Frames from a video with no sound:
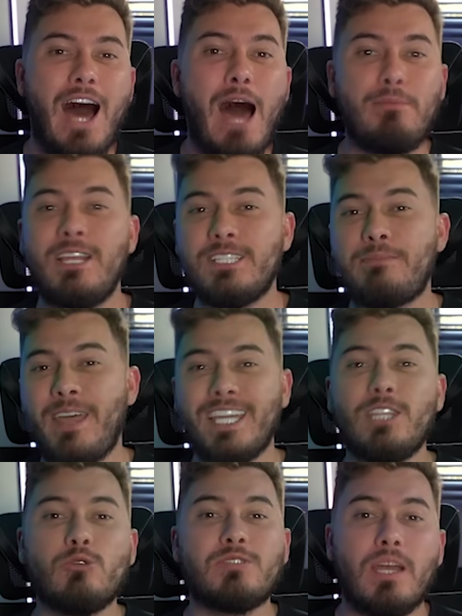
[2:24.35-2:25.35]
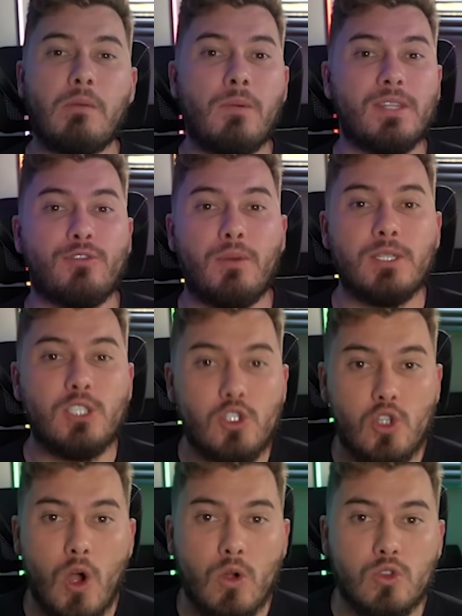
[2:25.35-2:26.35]
A Blaze, para quem não sabe, é uma plataforma de
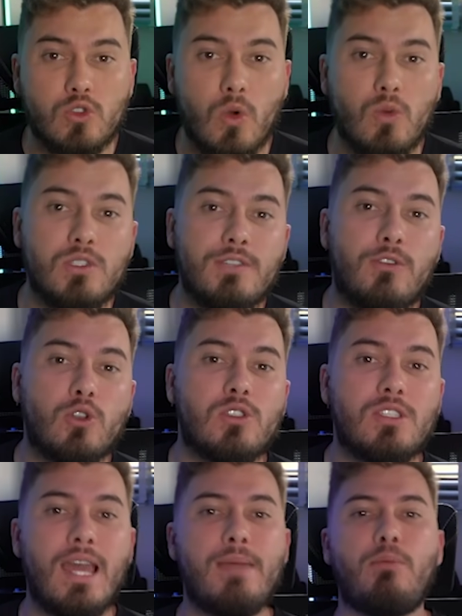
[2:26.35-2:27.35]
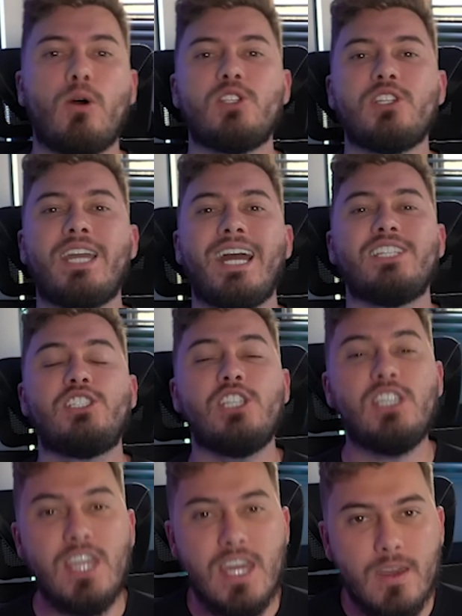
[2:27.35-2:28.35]
jogos onde você aí pode ganhar
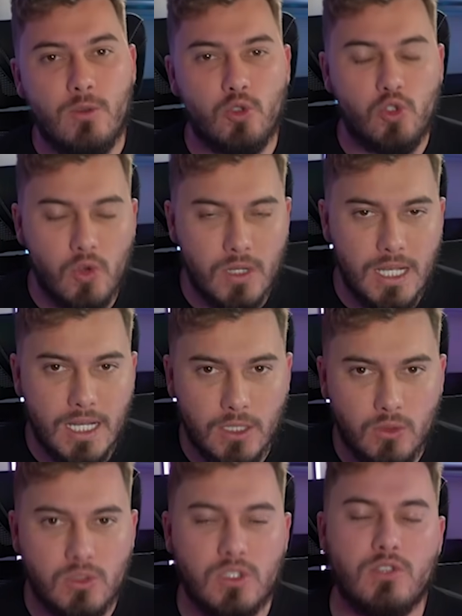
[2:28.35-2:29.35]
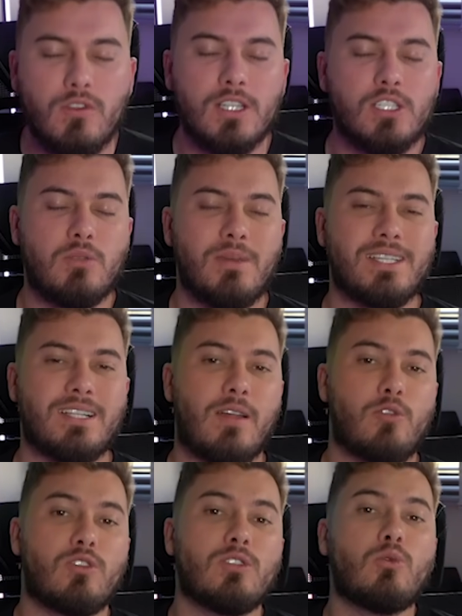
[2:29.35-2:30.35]
dinheiro jogando, se divertindo, mas é claro,
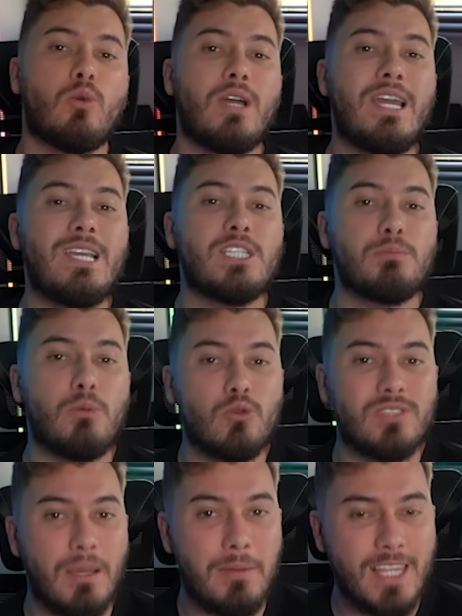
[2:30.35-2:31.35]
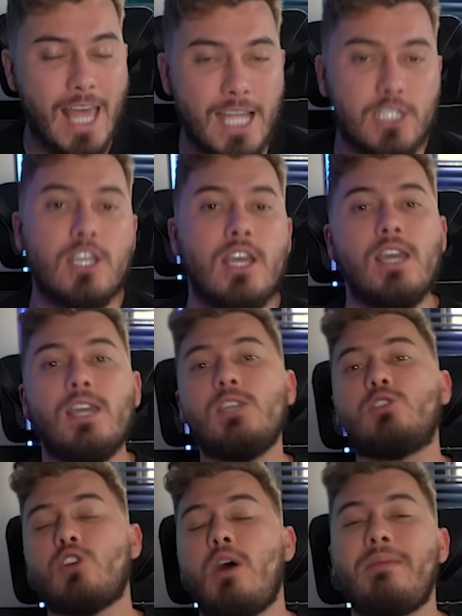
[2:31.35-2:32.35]
jogando com responsabilidade e
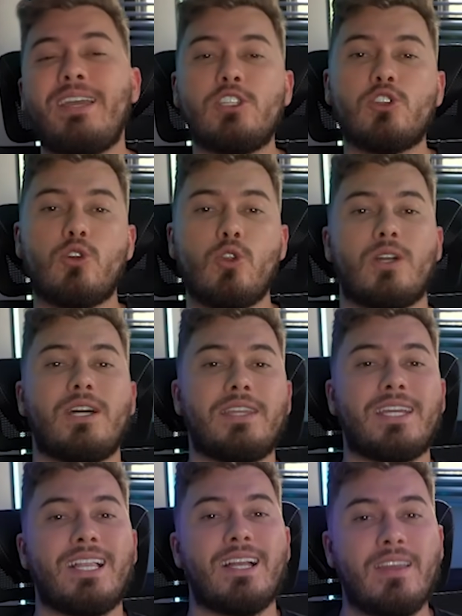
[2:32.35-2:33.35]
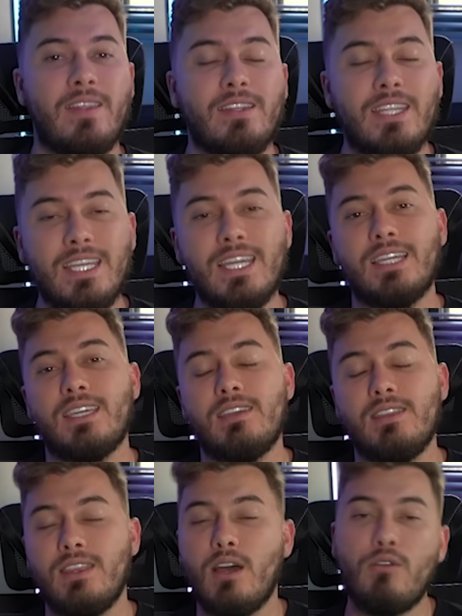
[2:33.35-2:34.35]
somente colocando aquela graninha que
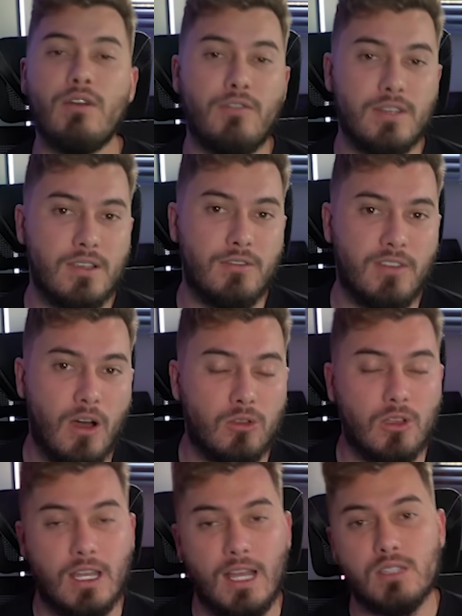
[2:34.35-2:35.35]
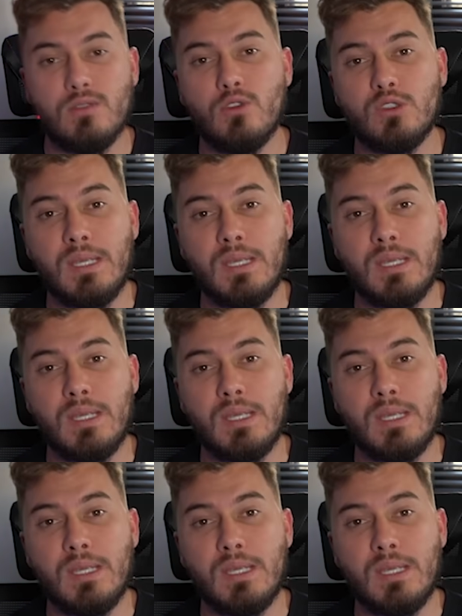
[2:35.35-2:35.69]
não vai fazer falta caso você